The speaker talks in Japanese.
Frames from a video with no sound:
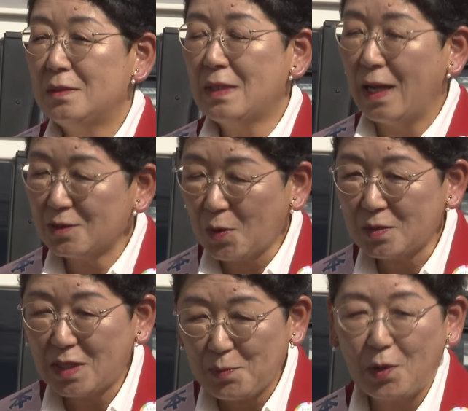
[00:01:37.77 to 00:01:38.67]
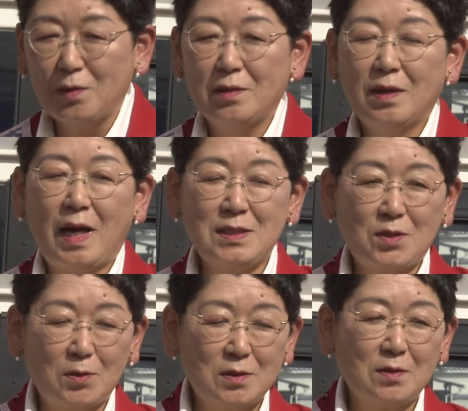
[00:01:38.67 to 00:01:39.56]
何としても勝ち
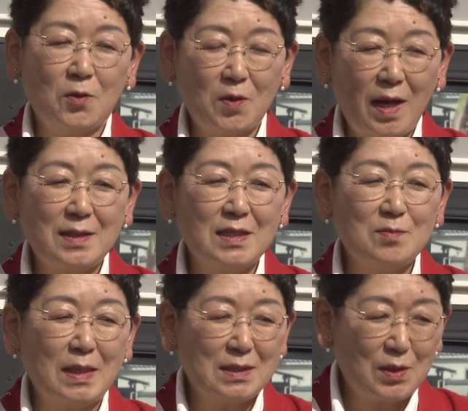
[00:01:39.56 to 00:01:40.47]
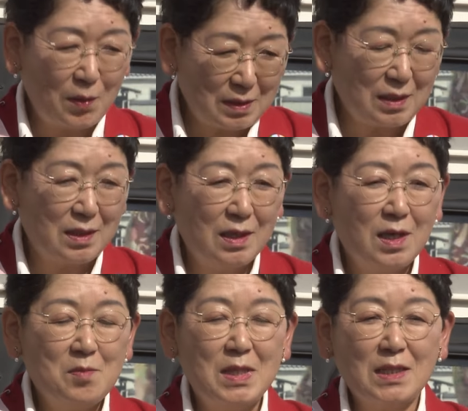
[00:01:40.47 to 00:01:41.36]
取ることができますように、
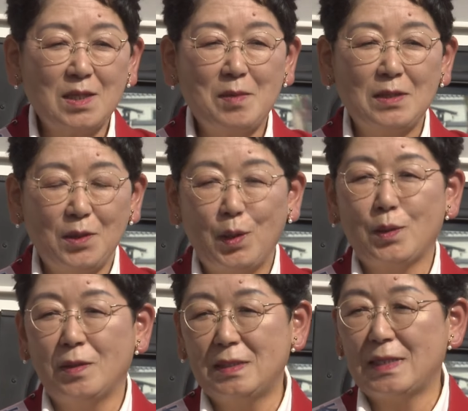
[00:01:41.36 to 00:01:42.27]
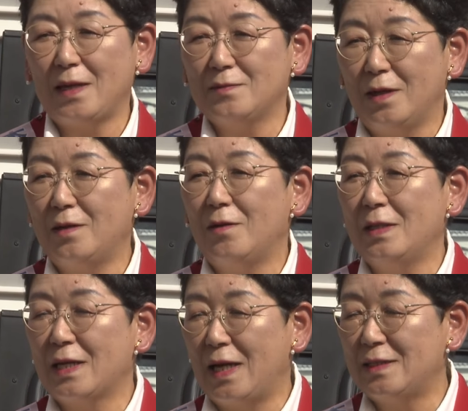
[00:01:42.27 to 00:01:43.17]
皆様のご支援をお
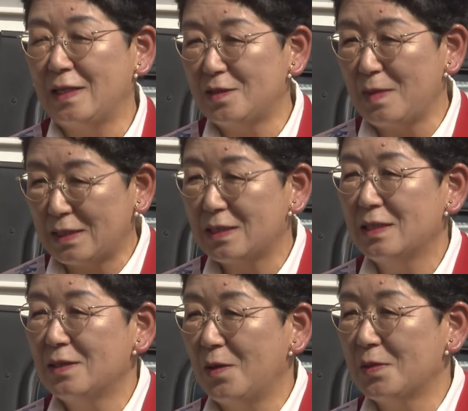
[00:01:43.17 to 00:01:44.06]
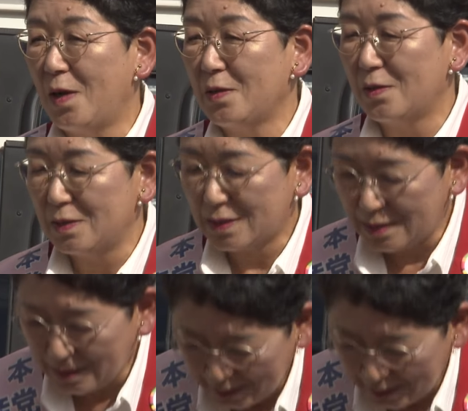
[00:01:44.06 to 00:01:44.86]
願いいたします。どうぞよろしく